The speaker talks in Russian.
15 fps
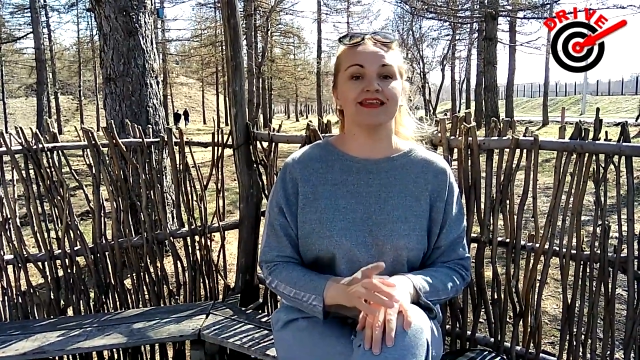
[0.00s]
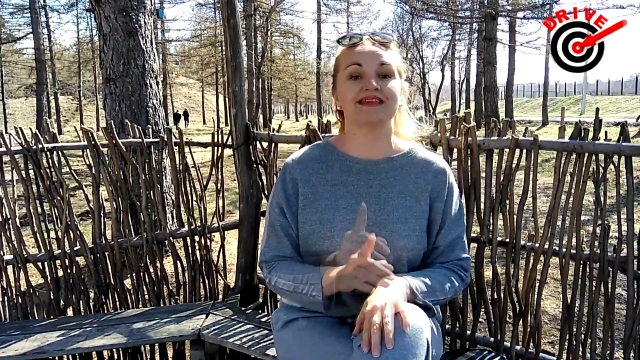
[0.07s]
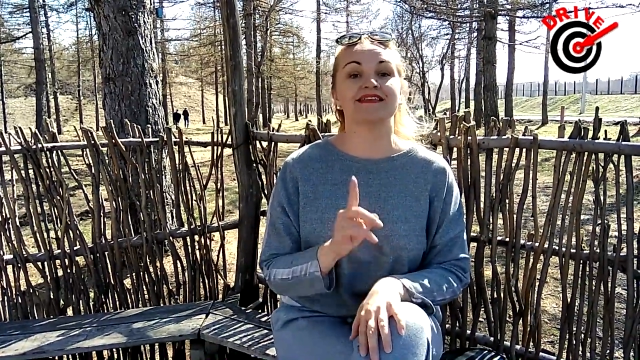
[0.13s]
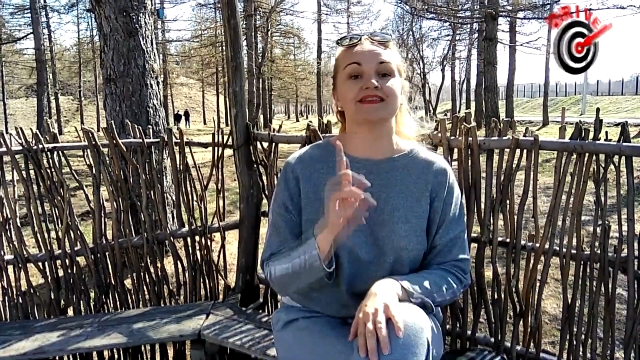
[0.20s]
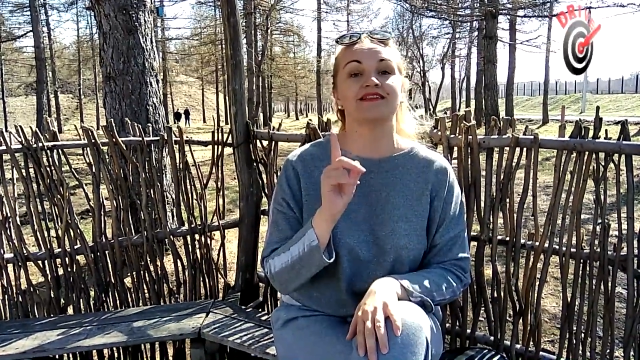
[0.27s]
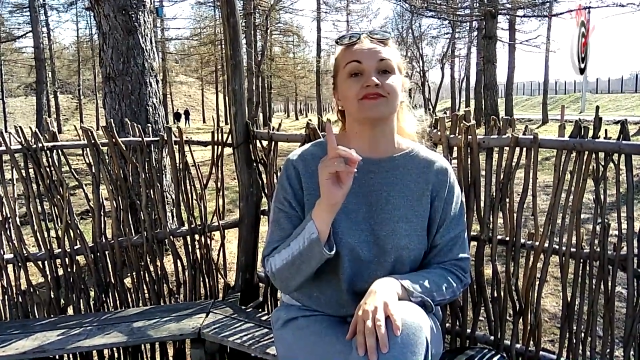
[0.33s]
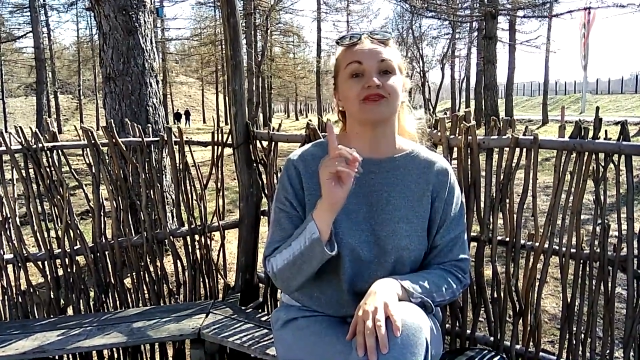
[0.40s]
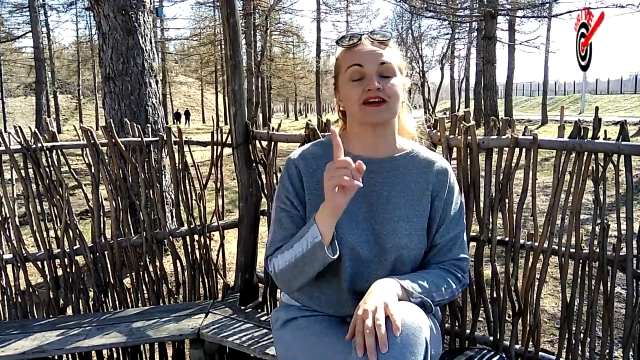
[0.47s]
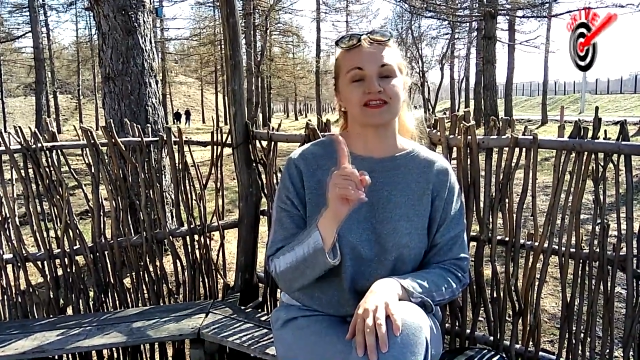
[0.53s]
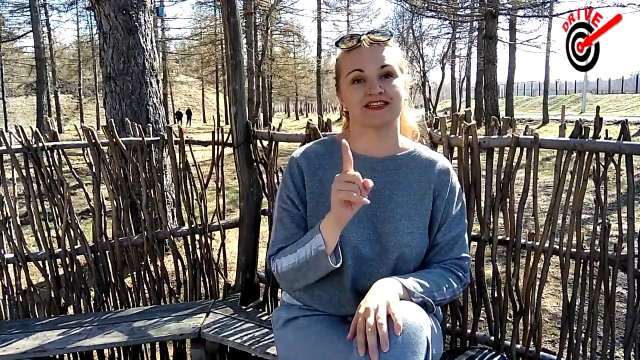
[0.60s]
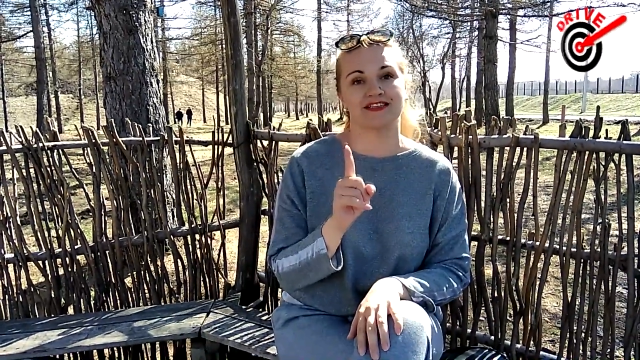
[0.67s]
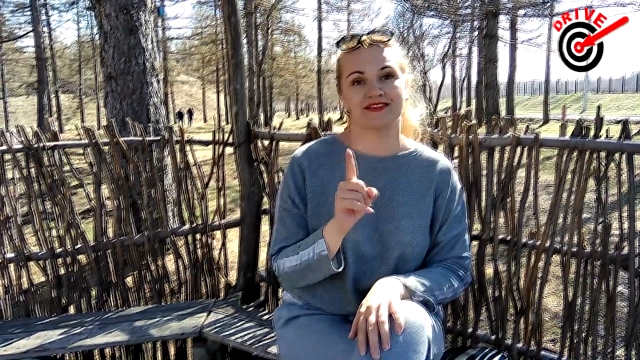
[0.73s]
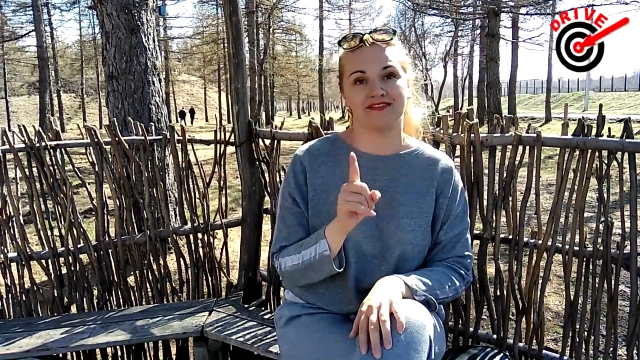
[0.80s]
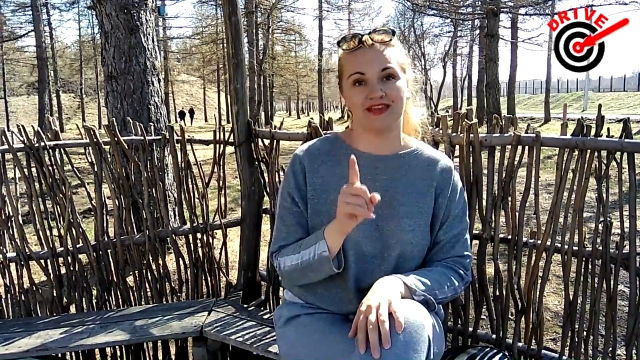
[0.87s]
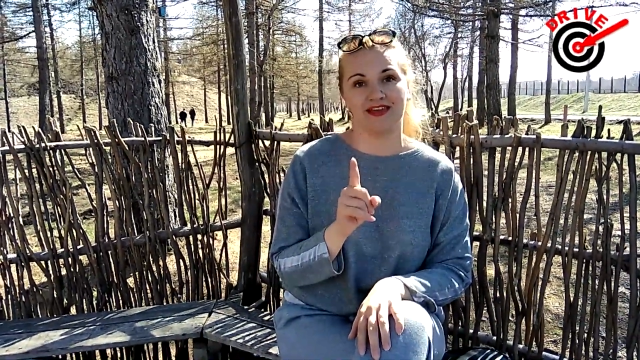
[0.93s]
если
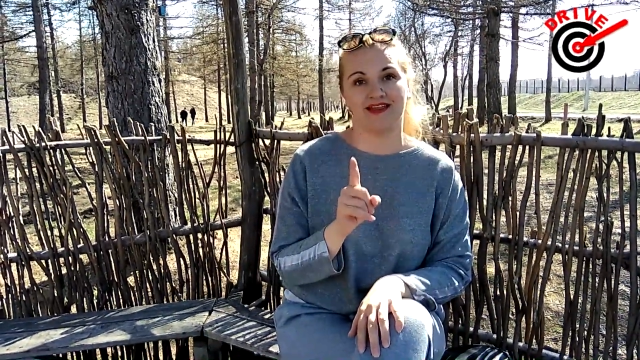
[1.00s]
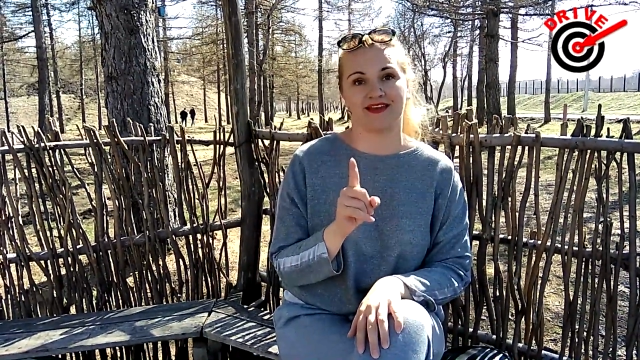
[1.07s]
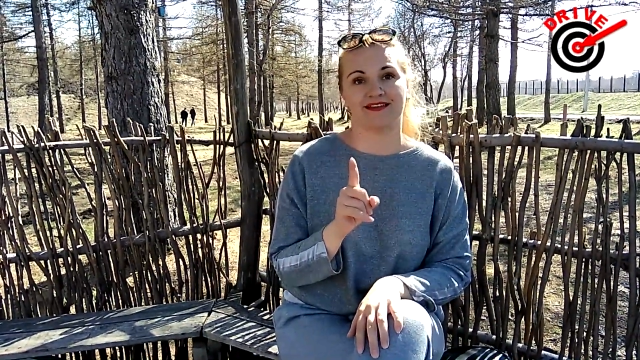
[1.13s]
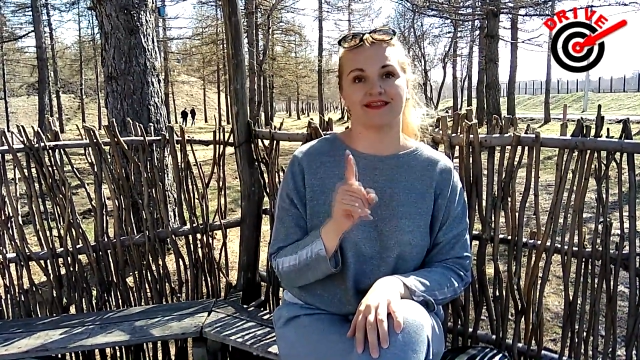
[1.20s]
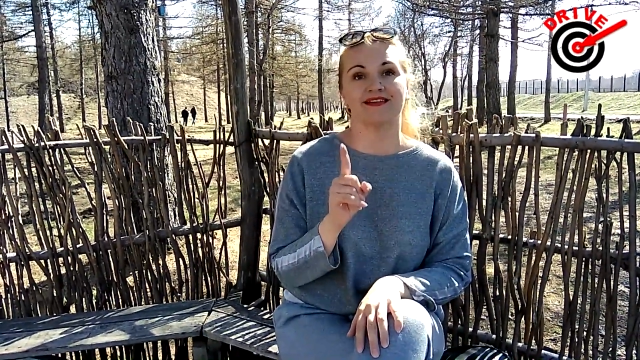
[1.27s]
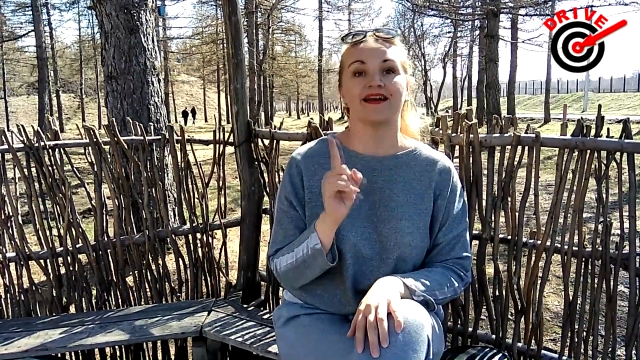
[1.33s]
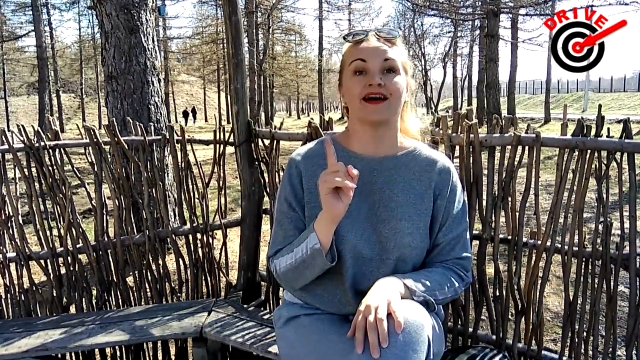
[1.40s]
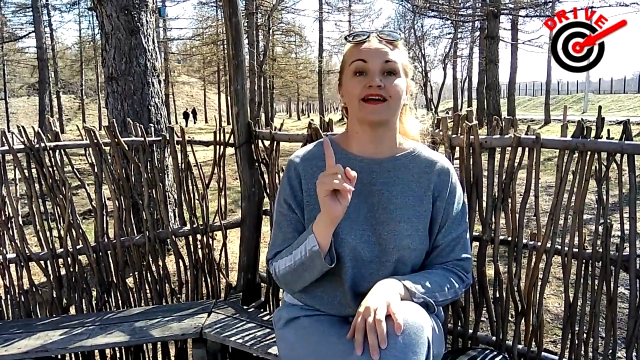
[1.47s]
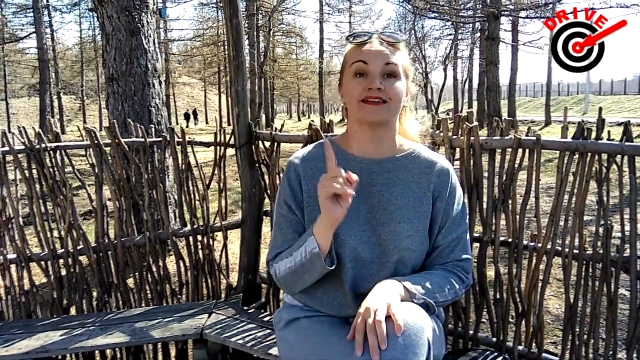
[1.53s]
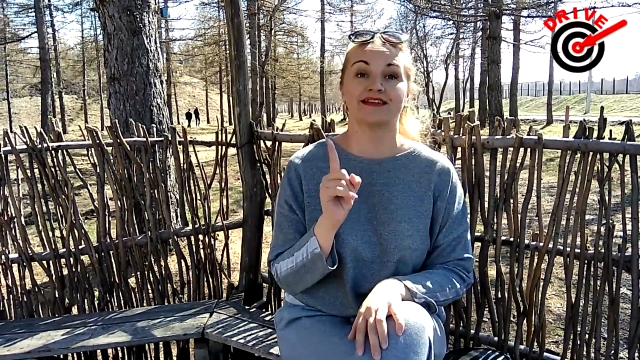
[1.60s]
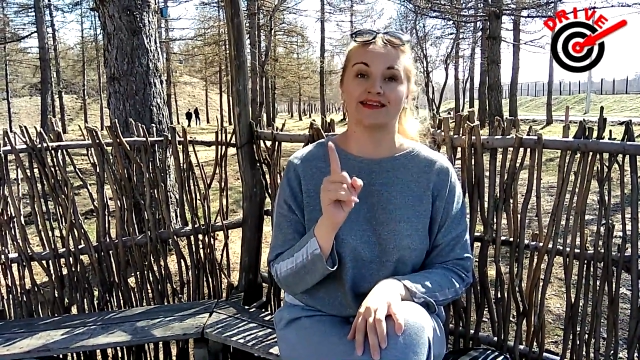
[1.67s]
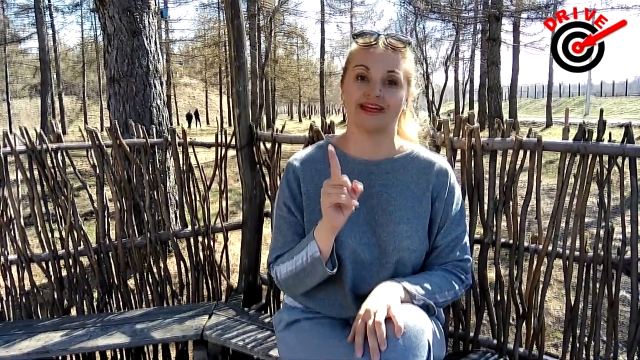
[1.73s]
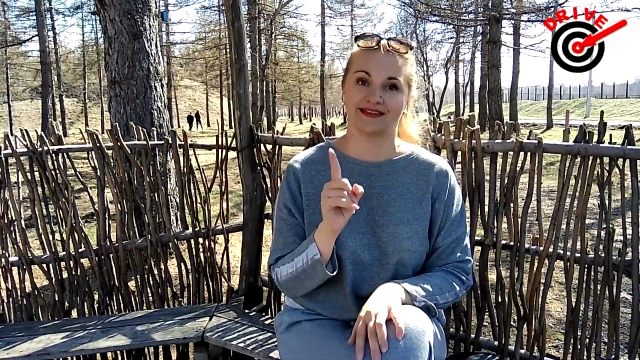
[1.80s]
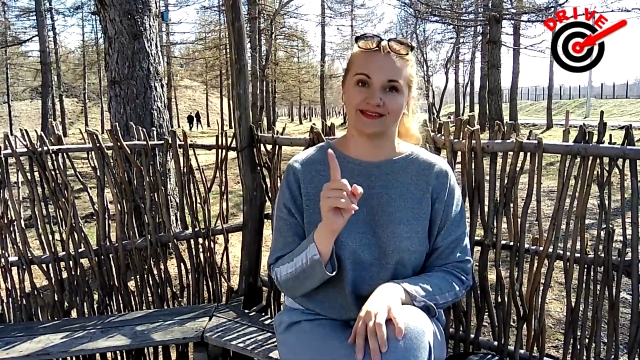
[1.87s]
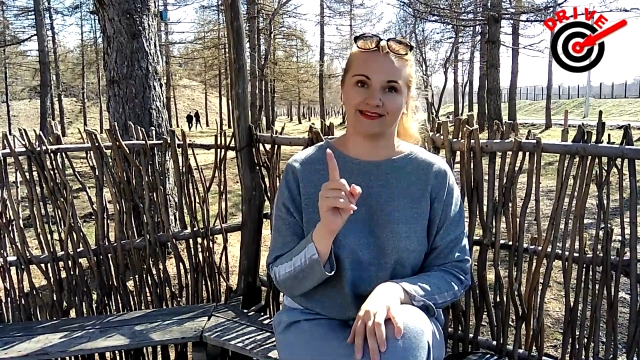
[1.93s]
ваши двери
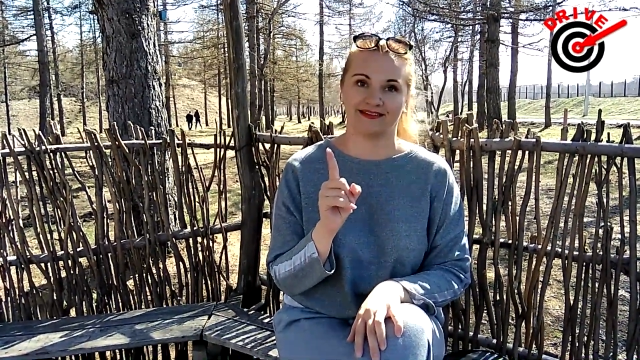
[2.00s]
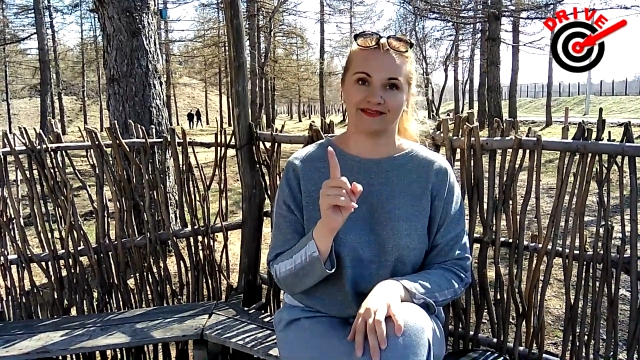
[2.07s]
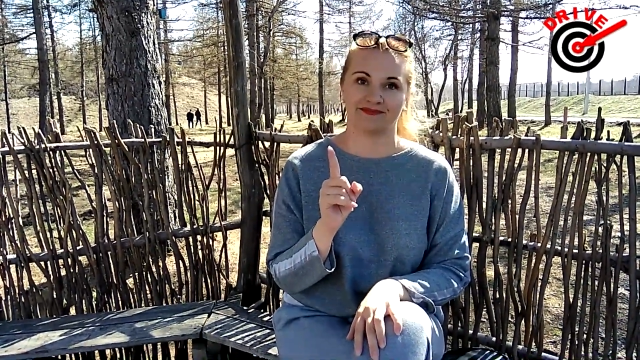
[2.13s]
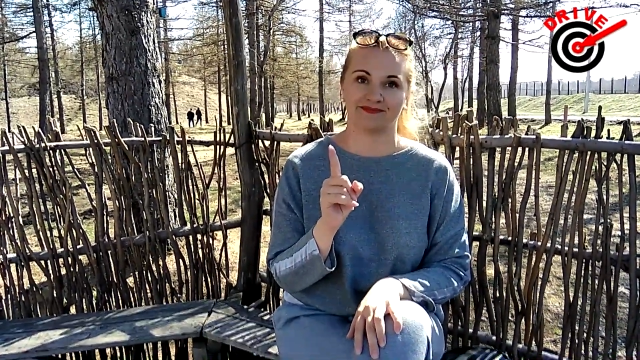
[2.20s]
открыты.